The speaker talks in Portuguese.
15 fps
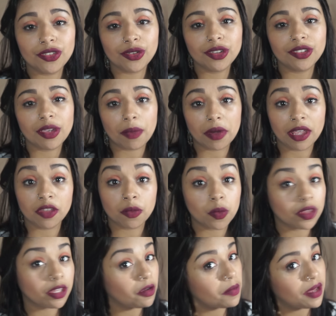hoje é para
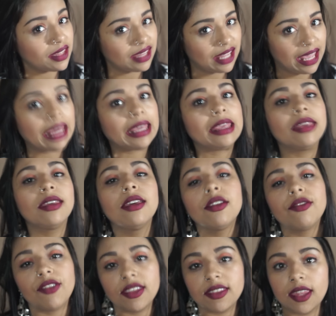responder uma tag.
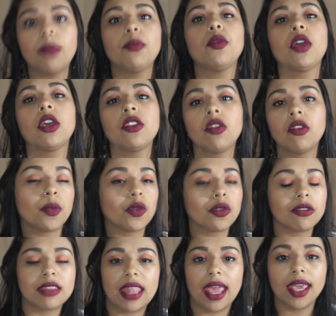Faz tempo que eu não respondo
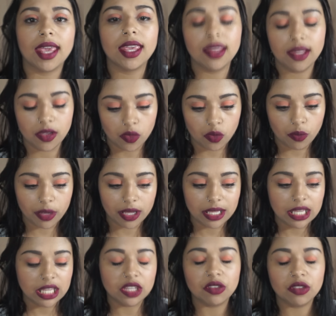tag nenhuma
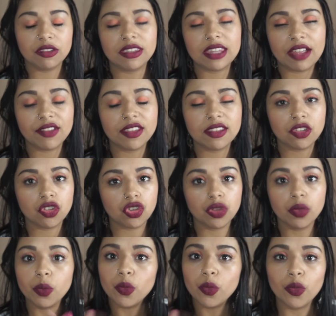e eu estava
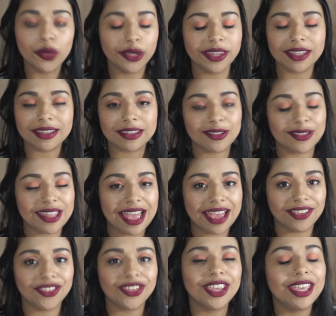sentindo muita
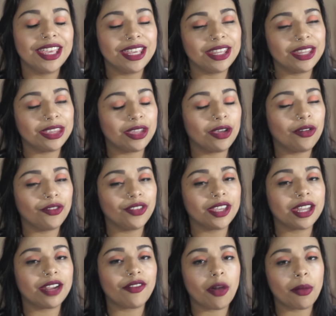saudade, então eu vim
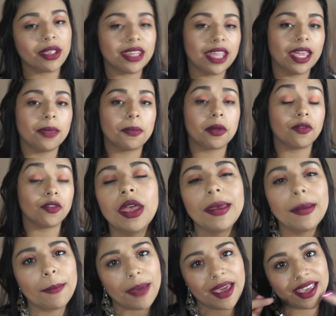gravar uma tag para
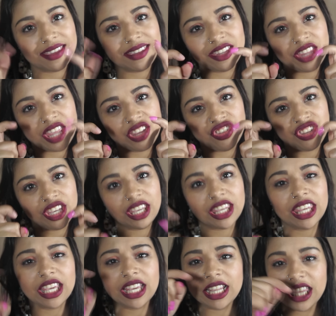Pega esse dedinho
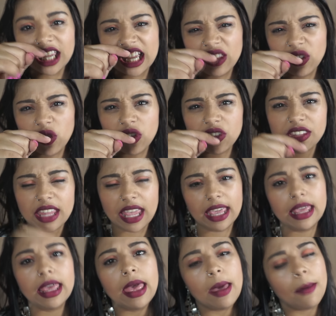aqui, clica no
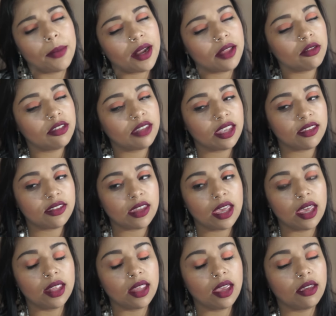gostei, para não
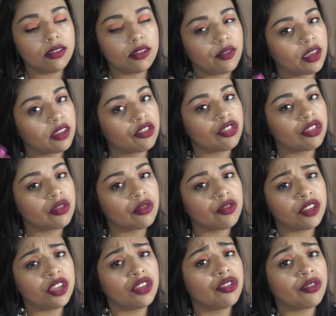esquecer, né? Se vai assistindo o um
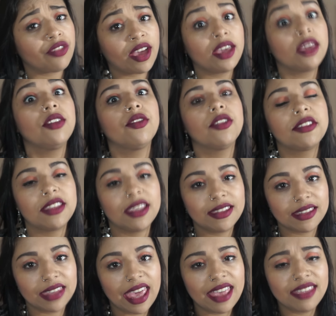vídeo, vai que você
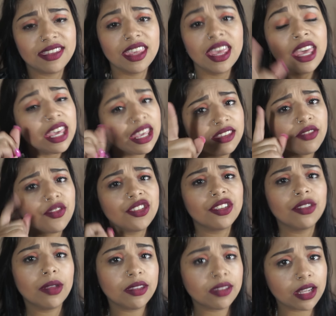esquece. E se você
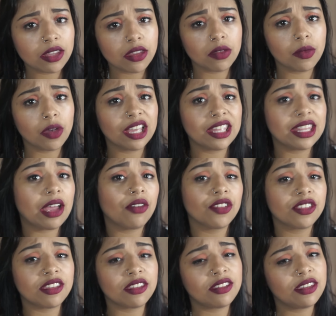não é inscrito no meu canal,
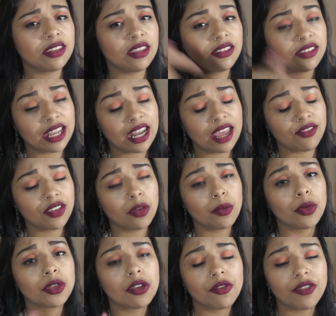você se inscreve que o
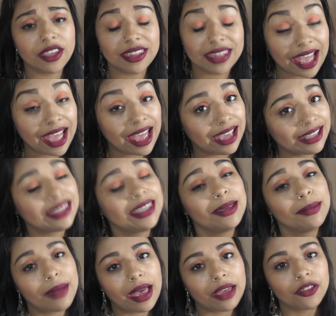botão vai estar tá aqui
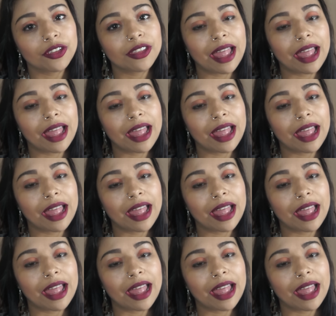embaixo,